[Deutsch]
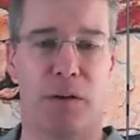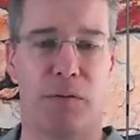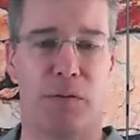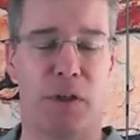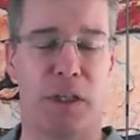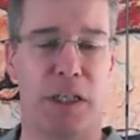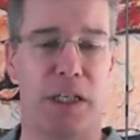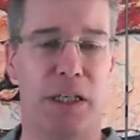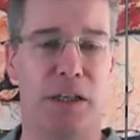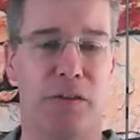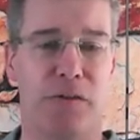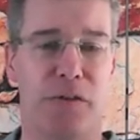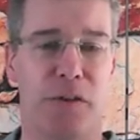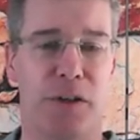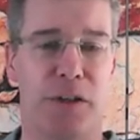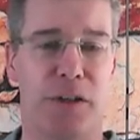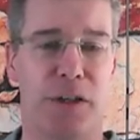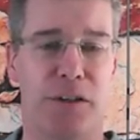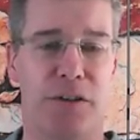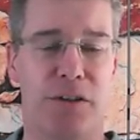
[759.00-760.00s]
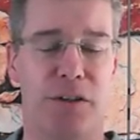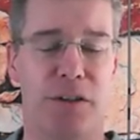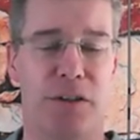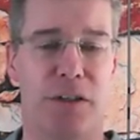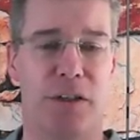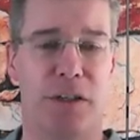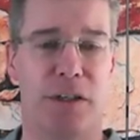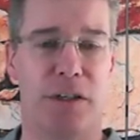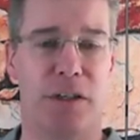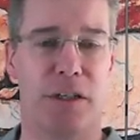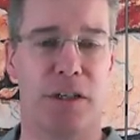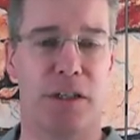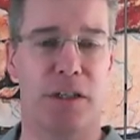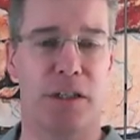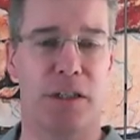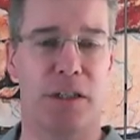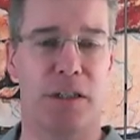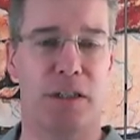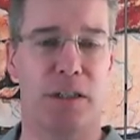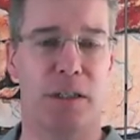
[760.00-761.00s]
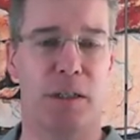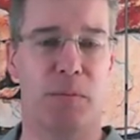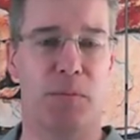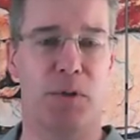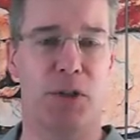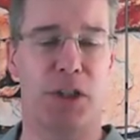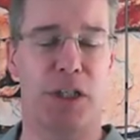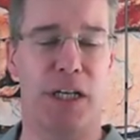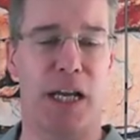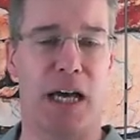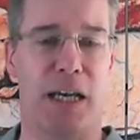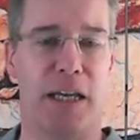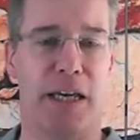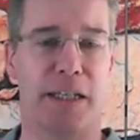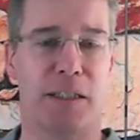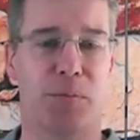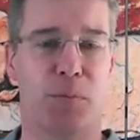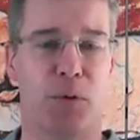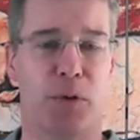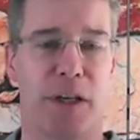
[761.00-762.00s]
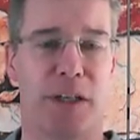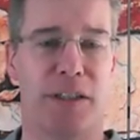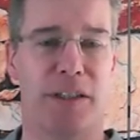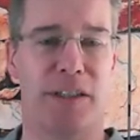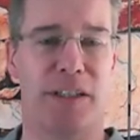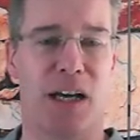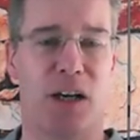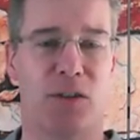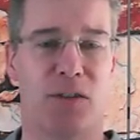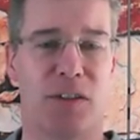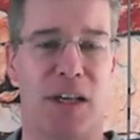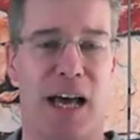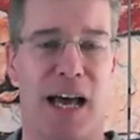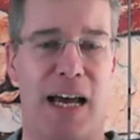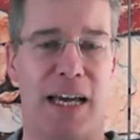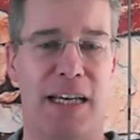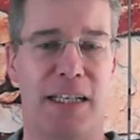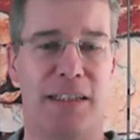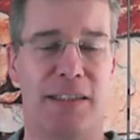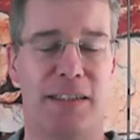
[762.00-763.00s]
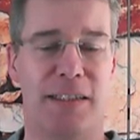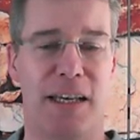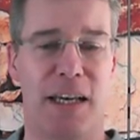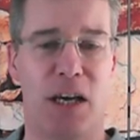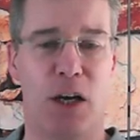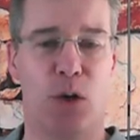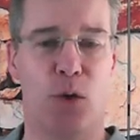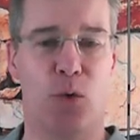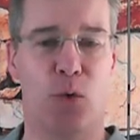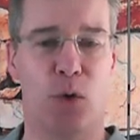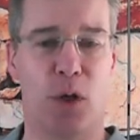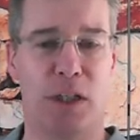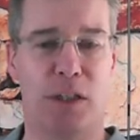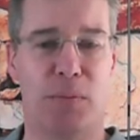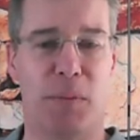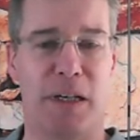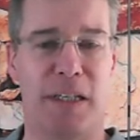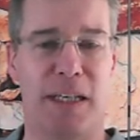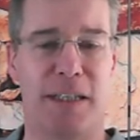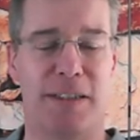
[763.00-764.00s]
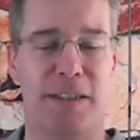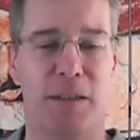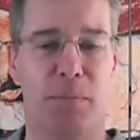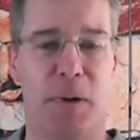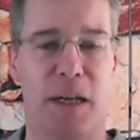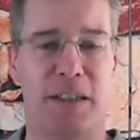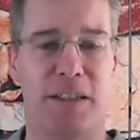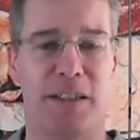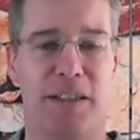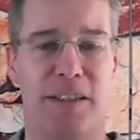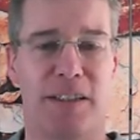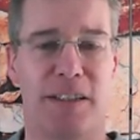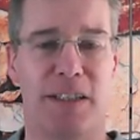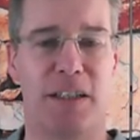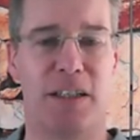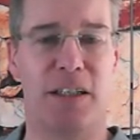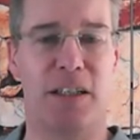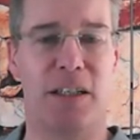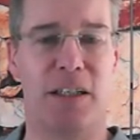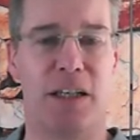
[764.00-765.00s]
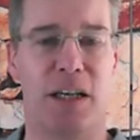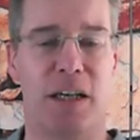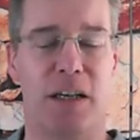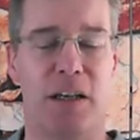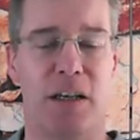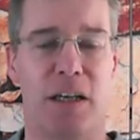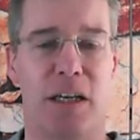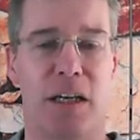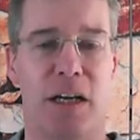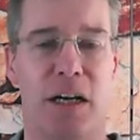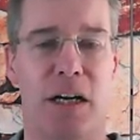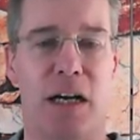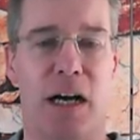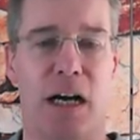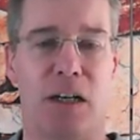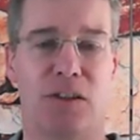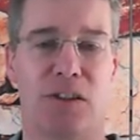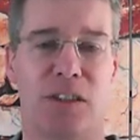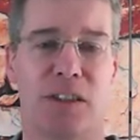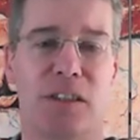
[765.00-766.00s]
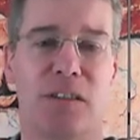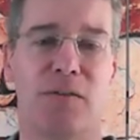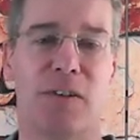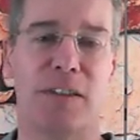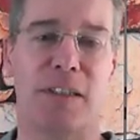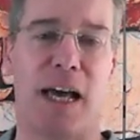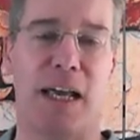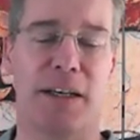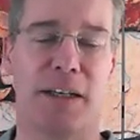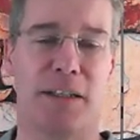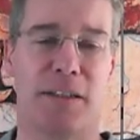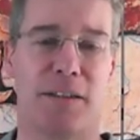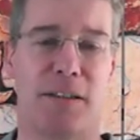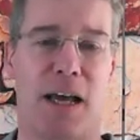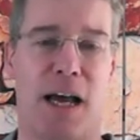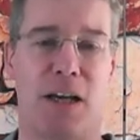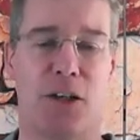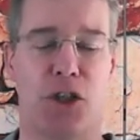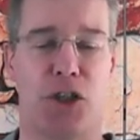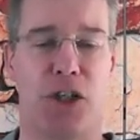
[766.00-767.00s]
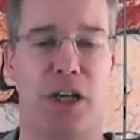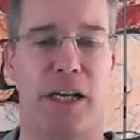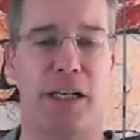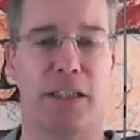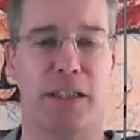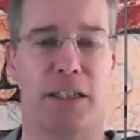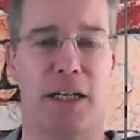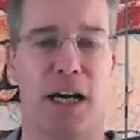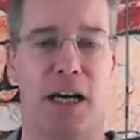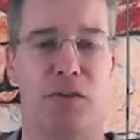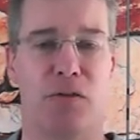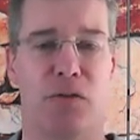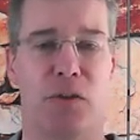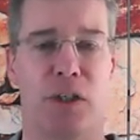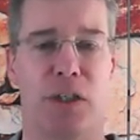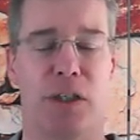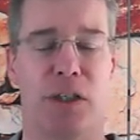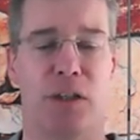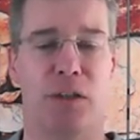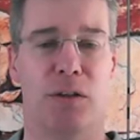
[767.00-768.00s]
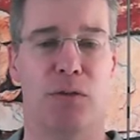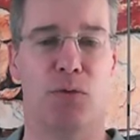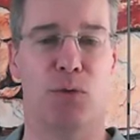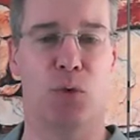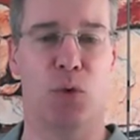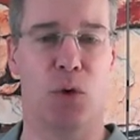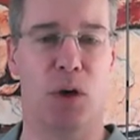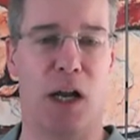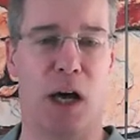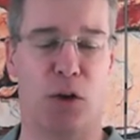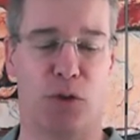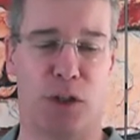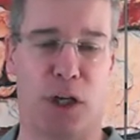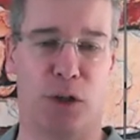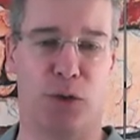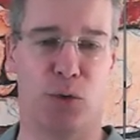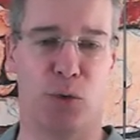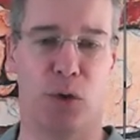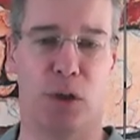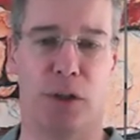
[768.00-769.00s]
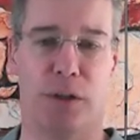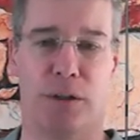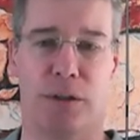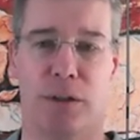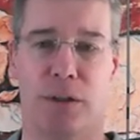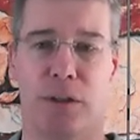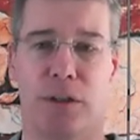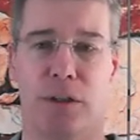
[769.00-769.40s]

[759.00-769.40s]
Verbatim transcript: Wie infinite äh, bestehen alle Exponenten aus 1, nur dass man jetzt die Mantisse aus irgendwas anderes darstellen kann wie lauter Nullen.